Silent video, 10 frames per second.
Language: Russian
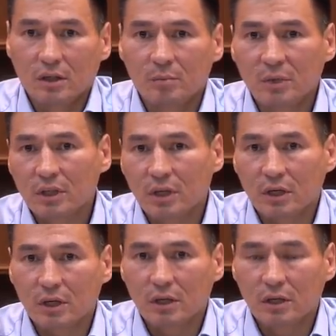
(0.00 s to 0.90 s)

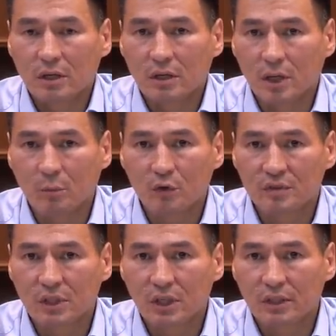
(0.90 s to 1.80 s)
Дмитрий, на мой
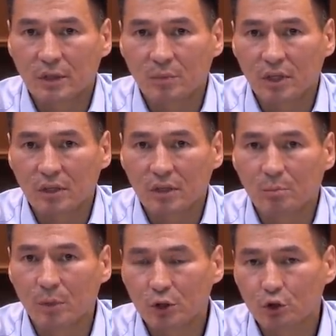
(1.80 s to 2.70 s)
взгляд, имеет
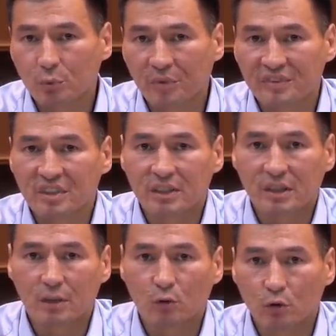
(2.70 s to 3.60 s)
большой
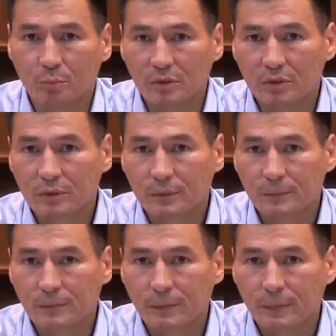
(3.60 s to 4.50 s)
профессиональный опыт –
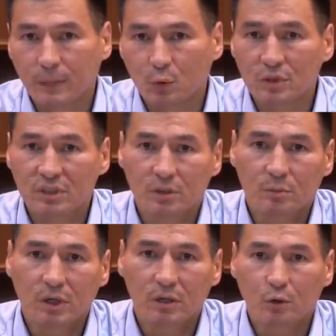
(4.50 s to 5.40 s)
он
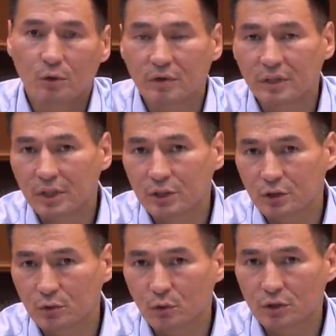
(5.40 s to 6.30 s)
занимал
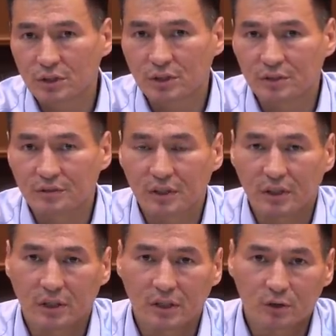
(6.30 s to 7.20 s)
руководящие должности в
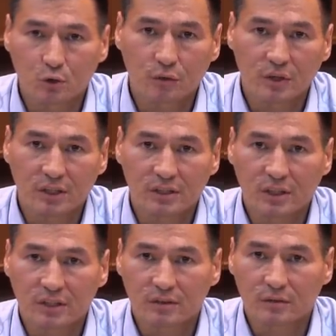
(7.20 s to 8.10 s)
сфере городского
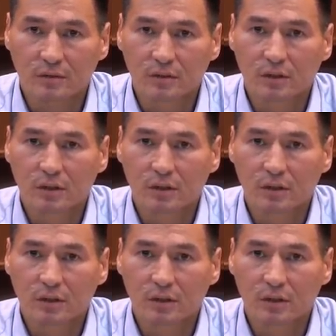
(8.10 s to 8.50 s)
хозяйства.